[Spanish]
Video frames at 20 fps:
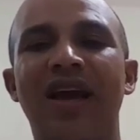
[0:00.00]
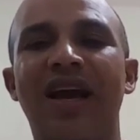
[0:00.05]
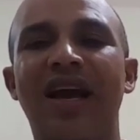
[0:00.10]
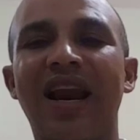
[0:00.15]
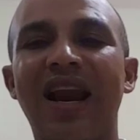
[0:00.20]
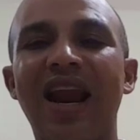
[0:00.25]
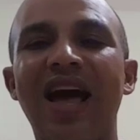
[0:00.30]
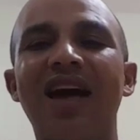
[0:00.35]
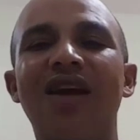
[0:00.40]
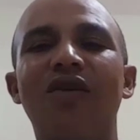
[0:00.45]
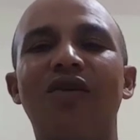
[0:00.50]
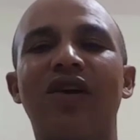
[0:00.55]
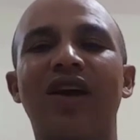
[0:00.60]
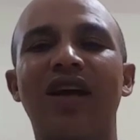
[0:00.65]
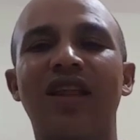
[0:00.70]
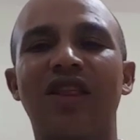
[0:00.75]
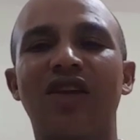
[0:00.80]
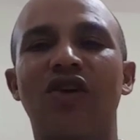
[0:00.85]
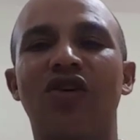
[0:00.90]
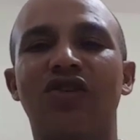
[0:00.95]
Claro
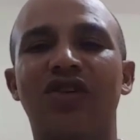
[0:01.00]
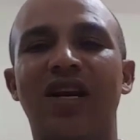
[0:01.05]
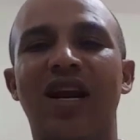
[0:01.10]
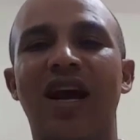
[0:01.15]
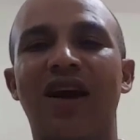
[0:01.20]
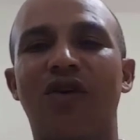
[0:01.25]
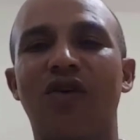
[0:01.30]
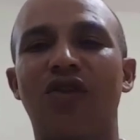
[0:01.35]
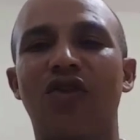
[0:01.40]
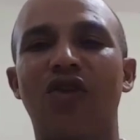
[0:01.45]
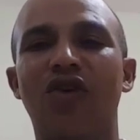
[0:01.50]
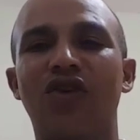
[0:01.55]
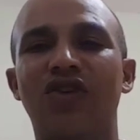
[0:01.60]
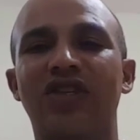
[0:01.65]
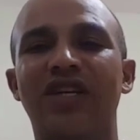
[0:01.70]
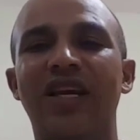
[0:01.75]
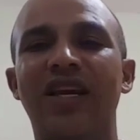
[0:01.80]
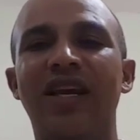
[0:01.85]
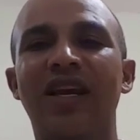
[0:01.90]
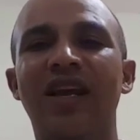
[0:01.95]
que Dios la
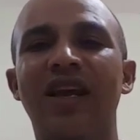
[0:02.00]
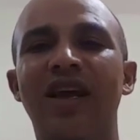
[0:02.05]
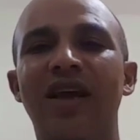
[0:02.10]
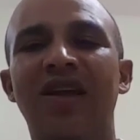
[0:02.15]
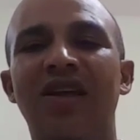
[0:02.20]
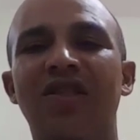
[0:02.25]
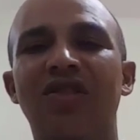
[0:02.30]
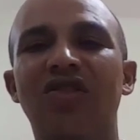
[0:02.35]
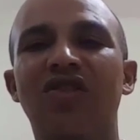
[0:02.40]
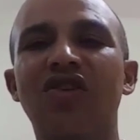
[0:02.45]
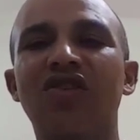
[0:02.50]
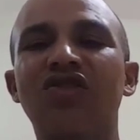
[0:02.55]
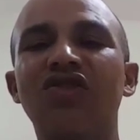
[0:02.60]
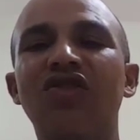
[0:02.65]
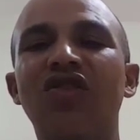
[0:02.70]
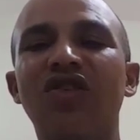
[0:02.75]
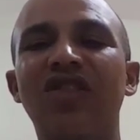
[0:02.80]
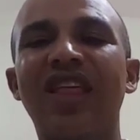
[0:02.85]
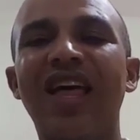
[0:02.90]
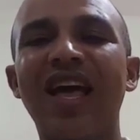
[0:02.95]
conoce.
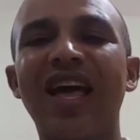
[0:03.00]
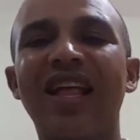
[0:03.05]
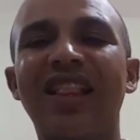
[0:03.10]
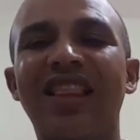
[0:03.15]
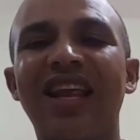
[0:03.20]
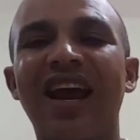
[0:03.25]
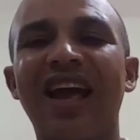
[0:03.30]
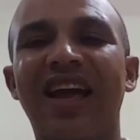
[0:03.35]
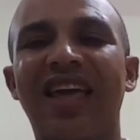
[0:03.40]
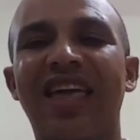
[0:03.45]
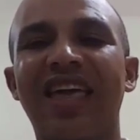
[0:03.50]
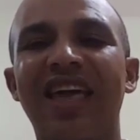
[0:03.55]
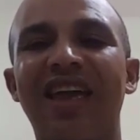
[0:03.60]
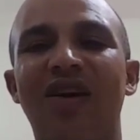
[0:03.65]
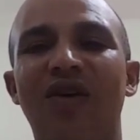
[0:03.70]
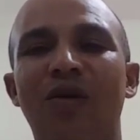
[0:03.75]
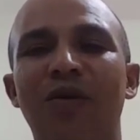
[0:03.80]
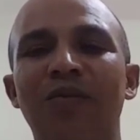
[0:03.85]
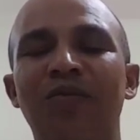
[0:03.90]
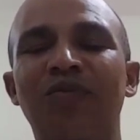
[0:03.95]
Dios nos deja
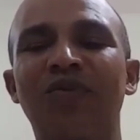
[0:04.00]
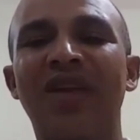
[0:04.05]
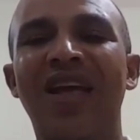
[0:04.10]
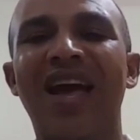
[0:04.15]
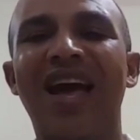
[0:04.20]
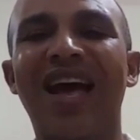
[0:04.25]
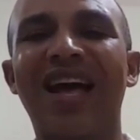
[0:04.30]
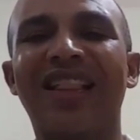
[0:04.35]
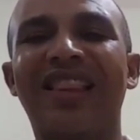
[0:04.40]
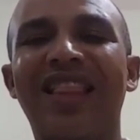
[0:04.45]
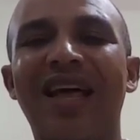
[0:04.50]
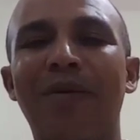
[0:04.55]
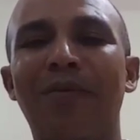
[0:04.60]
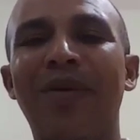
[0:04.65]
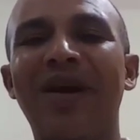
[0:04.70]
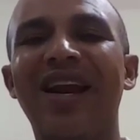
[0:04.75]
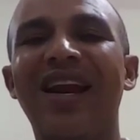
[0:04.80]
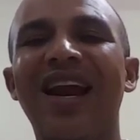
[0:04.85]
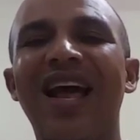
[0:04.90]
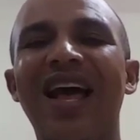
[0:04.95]
tranquilo hasta
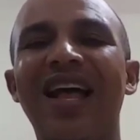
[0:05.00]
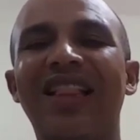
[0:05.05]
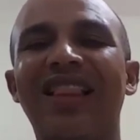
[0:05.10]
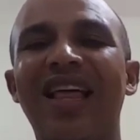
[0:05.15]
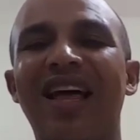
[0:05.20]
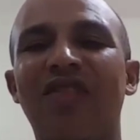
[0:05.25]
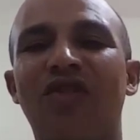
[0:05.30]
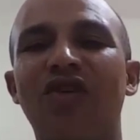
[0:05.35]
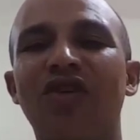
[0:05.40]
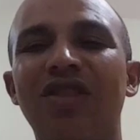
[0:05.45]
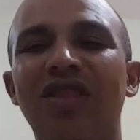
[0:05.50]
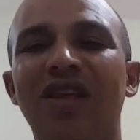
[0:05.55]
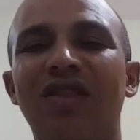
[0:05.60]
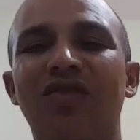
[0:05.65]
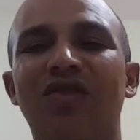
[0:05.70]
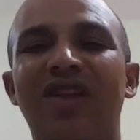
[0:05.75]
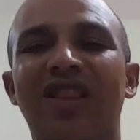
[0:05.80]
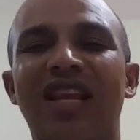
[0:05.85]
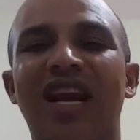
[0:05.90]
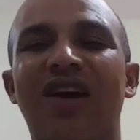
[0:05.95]
ver hasta dónde
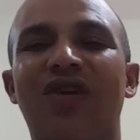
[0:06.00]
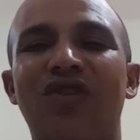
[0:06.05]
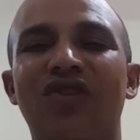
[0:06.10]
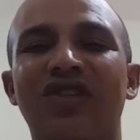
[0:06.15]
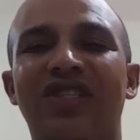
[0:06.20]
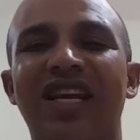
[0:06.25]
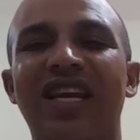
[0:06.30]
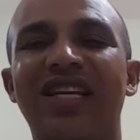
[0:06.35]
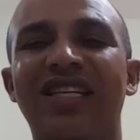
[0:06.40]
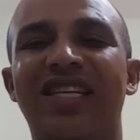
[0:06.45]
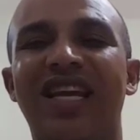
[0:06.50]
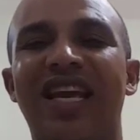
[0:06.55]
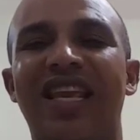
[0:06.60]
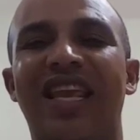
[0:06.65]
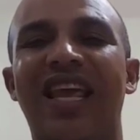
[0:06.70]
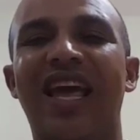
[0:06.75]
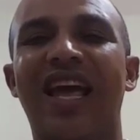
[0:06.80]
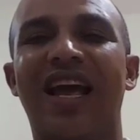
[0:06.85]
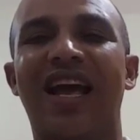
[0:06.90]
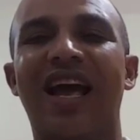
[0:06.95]
nuestra conciencia
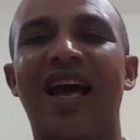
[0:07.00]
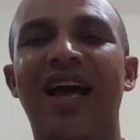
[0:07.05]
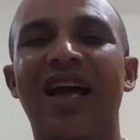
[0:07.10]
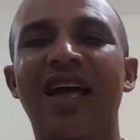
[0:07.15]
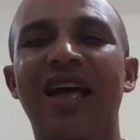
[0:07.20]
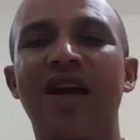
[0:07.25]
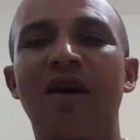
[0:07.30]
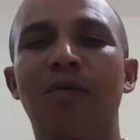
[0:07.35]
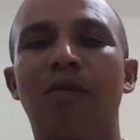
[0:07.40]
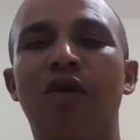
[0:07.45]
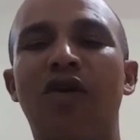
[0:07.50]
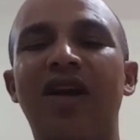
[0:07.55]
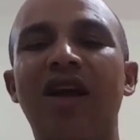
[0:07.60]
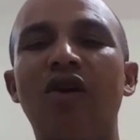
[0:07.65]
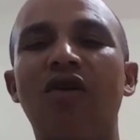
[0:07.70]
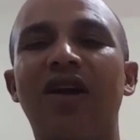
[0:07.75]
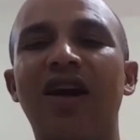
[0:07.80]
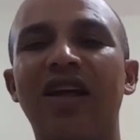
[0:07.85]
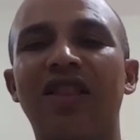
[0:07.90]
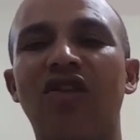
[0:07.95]
llega. Porque
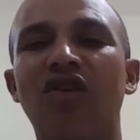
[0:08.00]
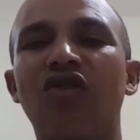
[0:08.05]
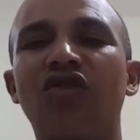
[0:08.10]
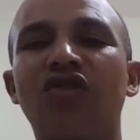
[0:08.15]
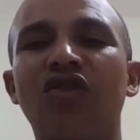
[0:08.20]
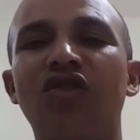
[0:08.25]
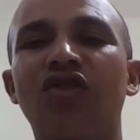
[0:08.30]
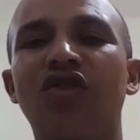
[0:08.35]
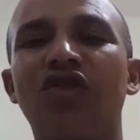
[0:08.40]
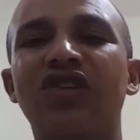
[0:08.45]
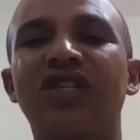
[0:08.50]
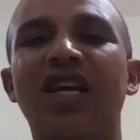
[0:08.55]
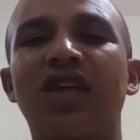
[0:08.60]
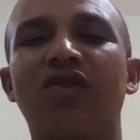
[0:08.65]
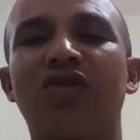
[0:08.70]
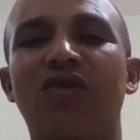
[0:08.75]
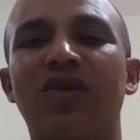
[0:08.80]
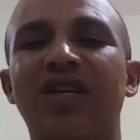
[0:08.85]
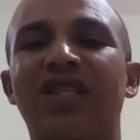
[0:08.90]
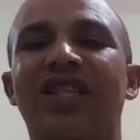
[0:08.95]
aunque Dios
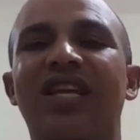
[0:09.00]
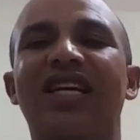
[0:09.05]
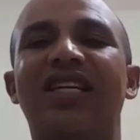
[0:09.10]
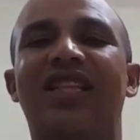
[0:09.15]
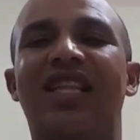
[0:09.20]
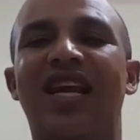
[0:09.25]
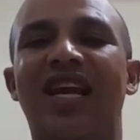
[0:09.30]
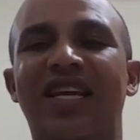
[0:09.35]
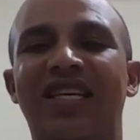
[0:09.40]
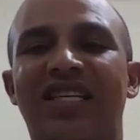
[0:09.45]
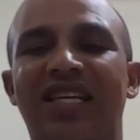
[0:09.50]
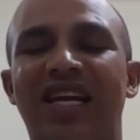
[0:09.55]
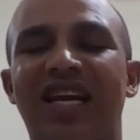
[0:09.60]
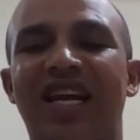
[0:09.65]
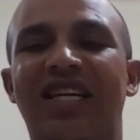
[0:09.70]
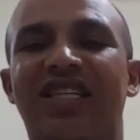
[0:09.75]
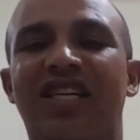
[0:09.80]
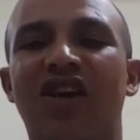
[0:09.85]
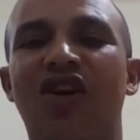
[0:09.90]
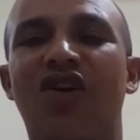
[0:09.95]
conoce nuestras
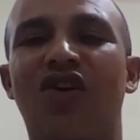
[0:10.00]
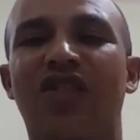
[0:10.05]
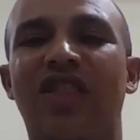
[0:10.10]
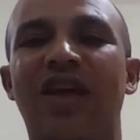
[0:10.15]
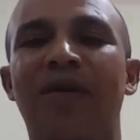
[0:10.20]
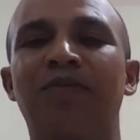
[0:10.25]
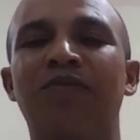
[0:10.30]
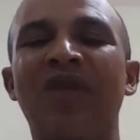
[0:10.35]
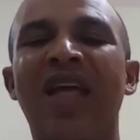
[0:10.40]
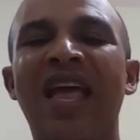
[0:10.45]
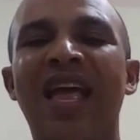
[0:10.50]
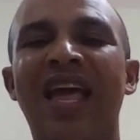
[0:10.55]
transgresiones,